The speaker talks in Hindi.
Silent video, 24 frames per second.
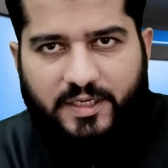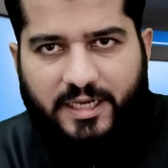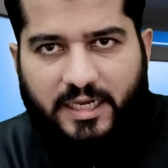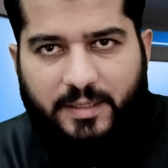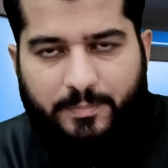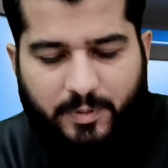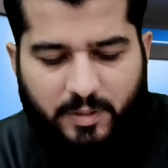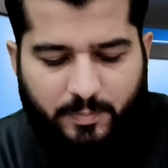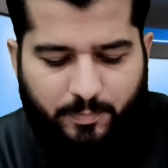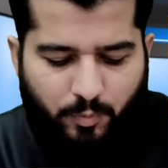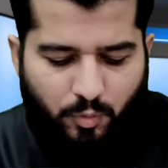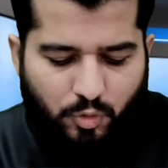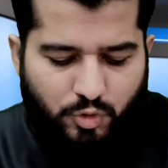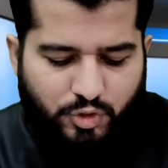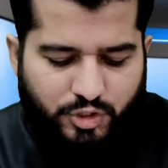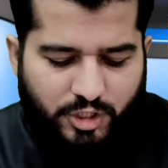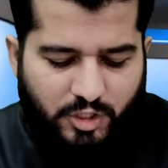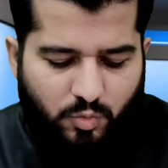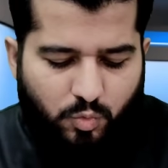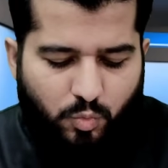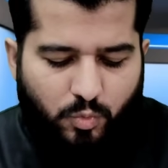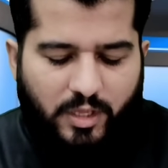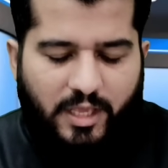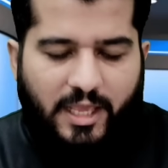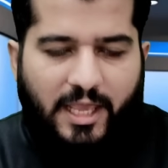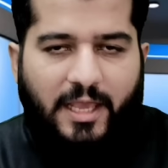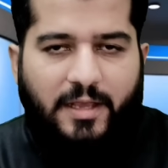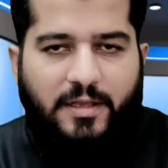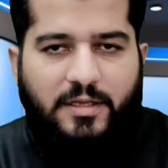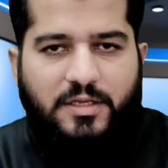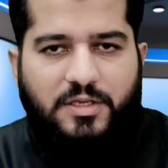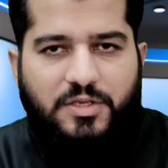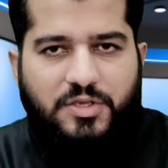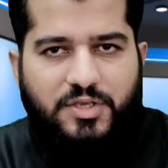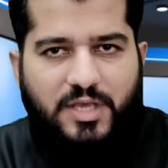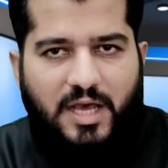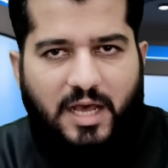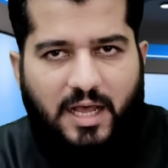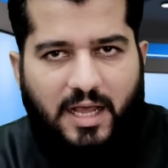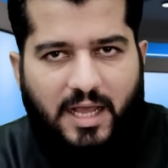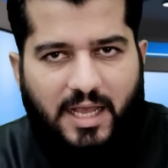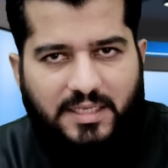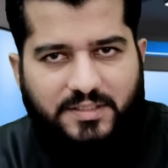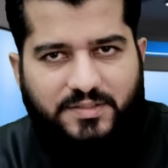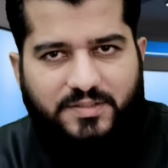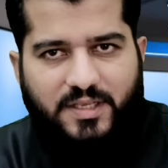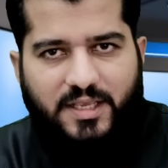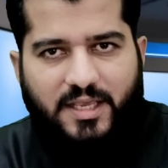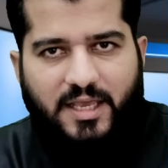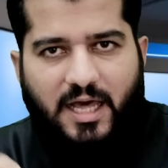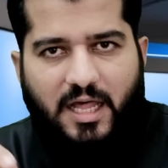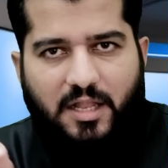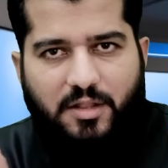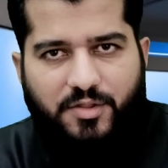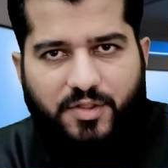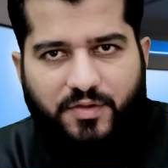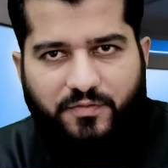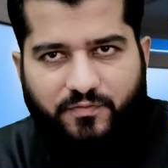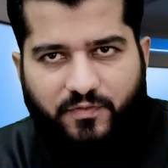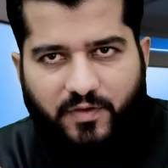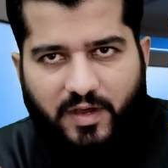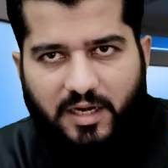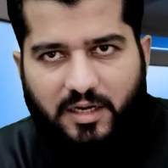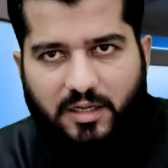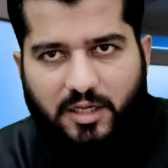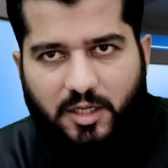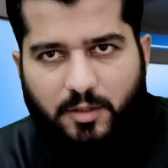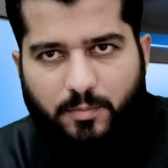जगह पर पहुँचे हुए हैं यहाँ से अदिफ़ाल